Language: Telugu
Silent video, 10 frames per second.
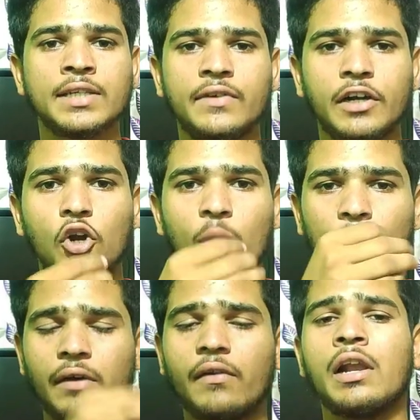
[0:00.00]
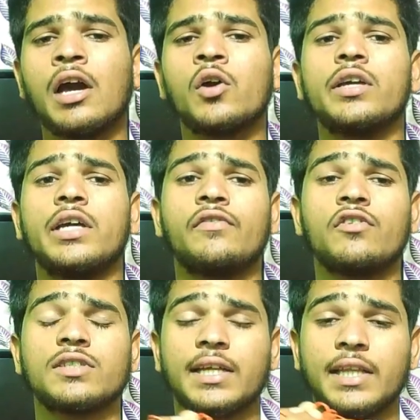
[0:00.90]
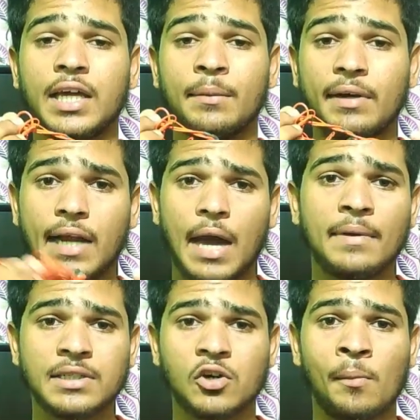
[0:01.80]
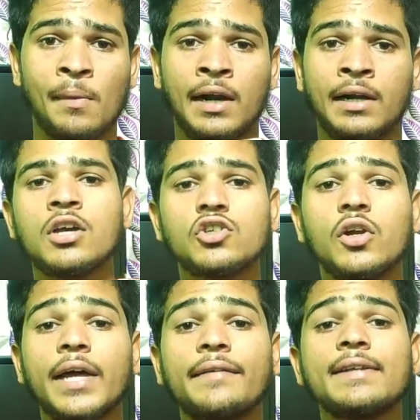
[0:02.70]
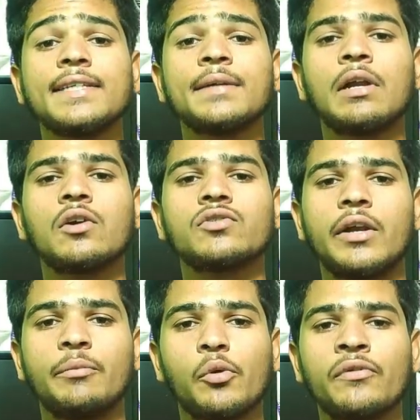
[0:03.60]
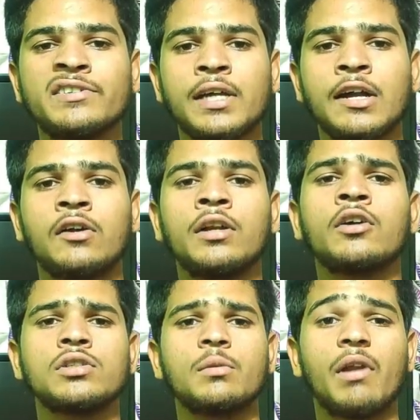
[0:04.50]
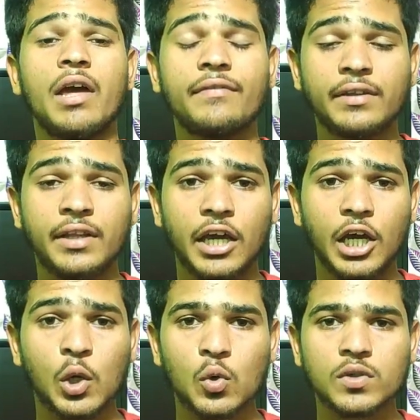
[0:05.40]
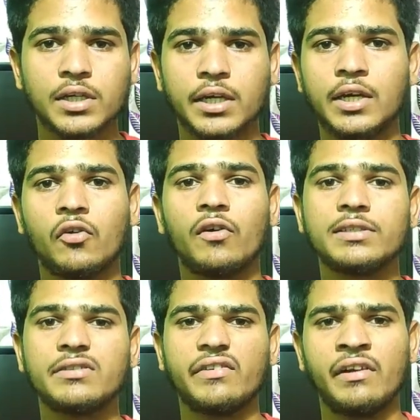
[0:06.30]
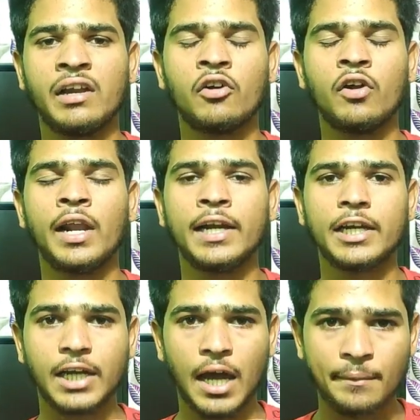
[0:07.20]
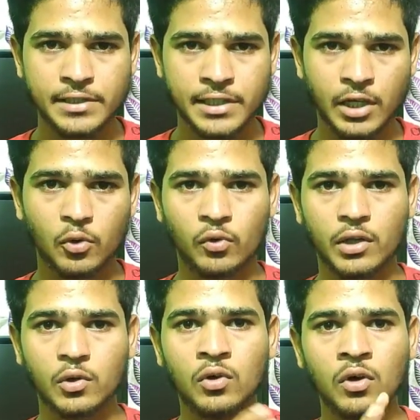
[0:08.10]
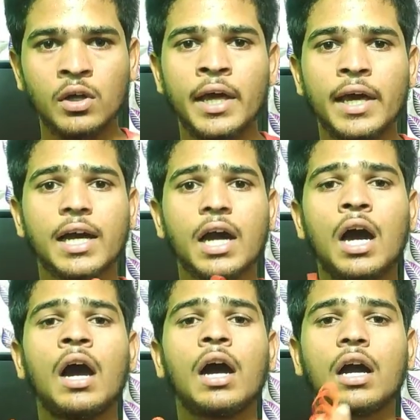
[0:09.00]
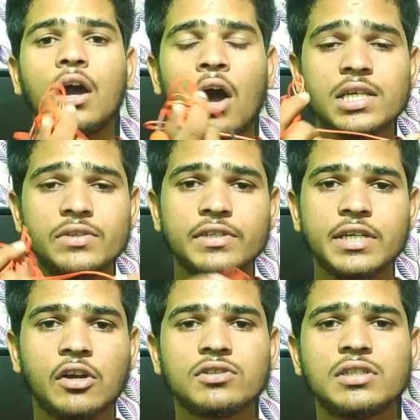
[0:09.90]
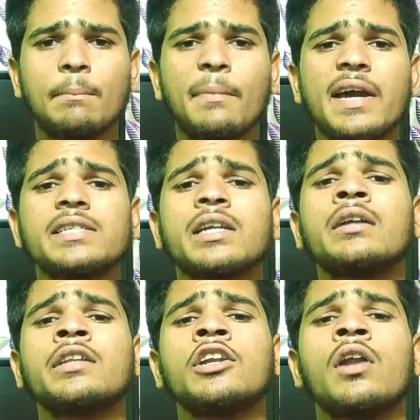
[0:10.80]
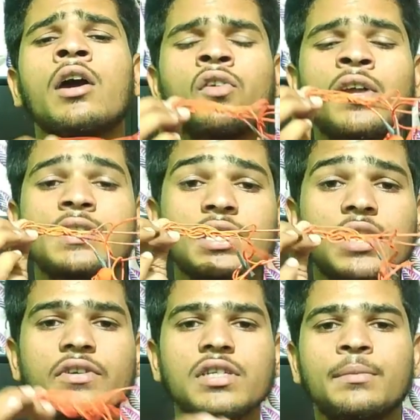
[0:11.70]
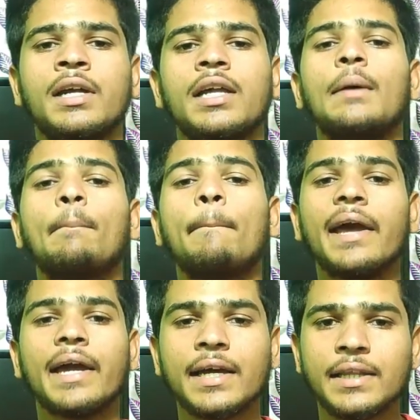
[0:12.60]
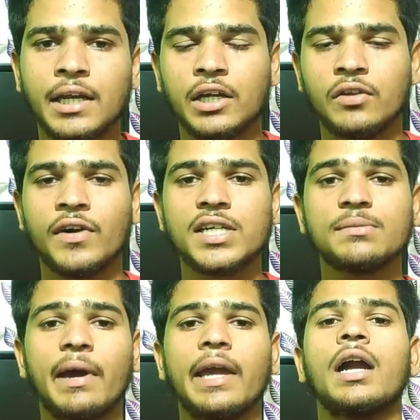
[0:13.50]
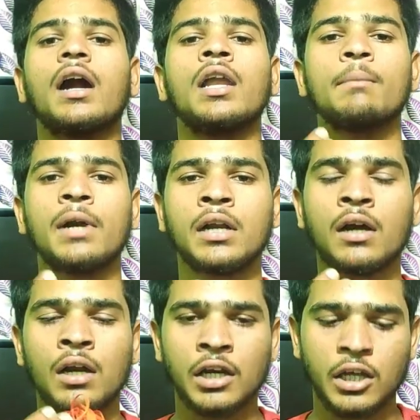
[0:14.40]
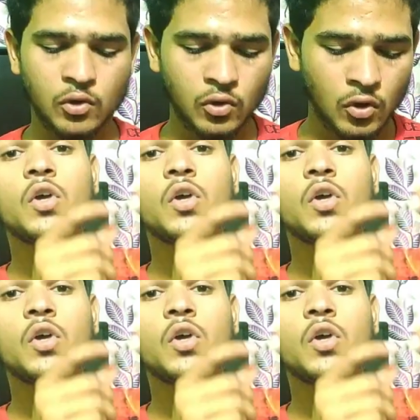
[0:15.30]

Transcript: లేదంటే స్వెట్ లోపలికి వెళ్ళినా కూడా ఇయర్ ఫోన్స్కి అయితే ఏమి డ్యామేజ్ అవ్వమన్నారు సో డ్రైవర్స్ అయితే మనకు స్వెట్ ప్రూఫ్ ఇచ్చారు కాబట్టి కొంచెం లైఫ్ అయితే ఎక్కువ వస్తాయి ఒకవేళ స్వెట్ వెళ్ళినా కూడా ఎలాంటి డ్యామేజ్ అయితే ఉండదు ఇంకా కాన్స్ విషయానికి వస్తే మేజర్గా దీంట్లో నాకు నచ్చని విషయం అంటే మైక్ అయితే లేదు ఫ్రెండ్స్ మైక్ కానీ బటన్ కానీ లేదు